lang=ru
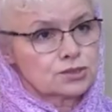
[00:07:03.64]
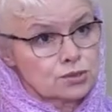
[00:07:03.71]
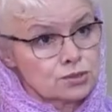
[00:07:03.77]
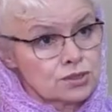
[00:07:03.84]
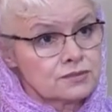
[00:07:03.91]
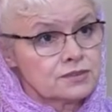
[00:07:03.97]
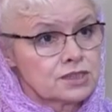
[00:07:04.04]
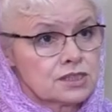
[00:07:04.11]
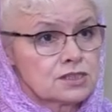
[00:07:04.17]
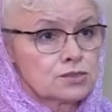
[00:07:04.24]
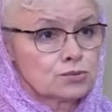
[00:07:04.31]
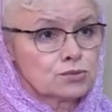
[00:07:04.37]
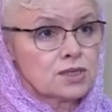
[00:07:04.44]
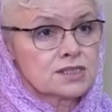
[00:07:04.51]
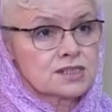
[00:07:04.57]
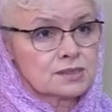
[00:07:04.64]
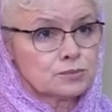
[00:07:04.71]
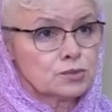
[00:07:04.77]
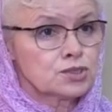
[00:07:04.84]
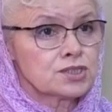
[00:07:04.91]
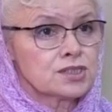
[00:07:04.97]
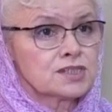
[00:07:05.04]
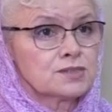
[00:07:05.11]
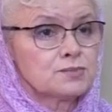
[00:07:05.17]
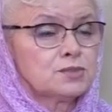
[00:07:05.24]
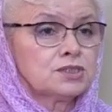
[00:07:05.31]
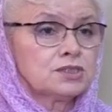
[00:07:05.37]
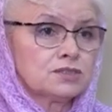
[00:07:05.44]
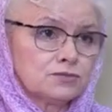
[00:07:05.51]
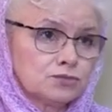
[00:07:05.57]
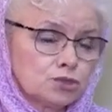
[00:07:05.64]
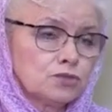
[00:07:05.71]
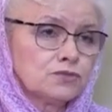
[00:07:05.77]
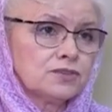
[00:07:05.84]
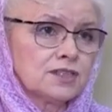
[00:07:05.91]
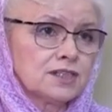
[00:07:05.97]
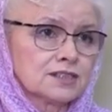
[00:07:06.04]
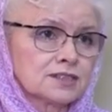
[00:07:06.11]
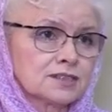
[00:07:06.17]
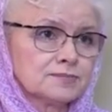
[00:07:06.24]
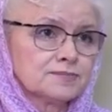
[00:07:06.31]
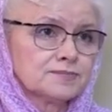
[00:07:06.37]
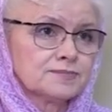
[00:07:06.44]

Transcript: Что-то в этой ситуации можно изменить? В чем выход?